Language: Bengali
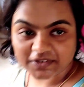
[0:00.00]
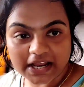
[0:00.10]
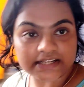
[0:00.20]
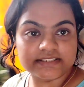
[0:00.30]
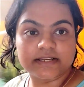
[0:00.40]

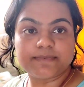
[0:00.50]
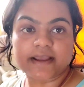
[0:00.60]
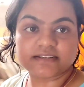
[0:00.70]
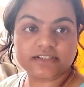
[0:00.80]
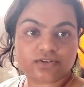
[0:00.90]
ডান্সটা
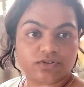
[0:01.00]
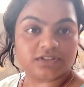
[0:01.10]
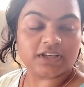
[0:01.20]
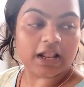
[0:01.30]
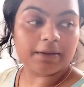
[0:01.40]
প্র্যাকটিস
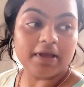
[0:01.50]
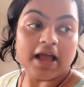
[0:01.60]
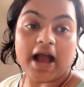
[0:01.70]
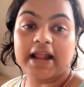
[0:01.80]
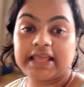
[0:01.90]
করছিলাম
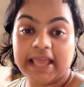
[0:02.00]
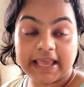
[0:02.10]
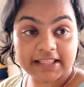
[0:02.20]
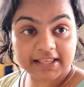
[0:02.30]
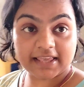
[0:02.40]
আর
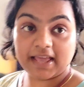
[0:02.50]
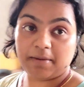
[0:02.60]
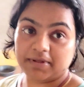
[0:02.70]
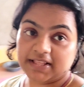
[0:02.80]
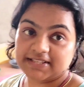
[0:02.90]
এই দিকে
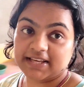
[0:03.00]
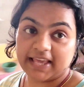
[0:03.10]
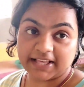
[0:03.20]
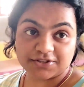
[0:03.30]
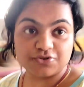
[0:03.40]
আমাদের যে
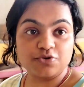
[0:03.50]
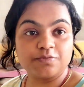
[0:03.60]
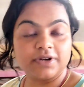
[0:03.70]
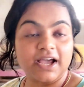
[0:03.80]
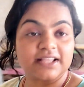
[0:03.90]
গেস্ট
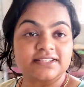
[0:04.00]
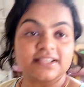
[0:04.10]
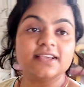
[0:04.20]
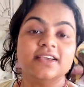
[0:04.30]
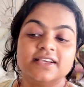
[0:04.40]
রুমটা আছে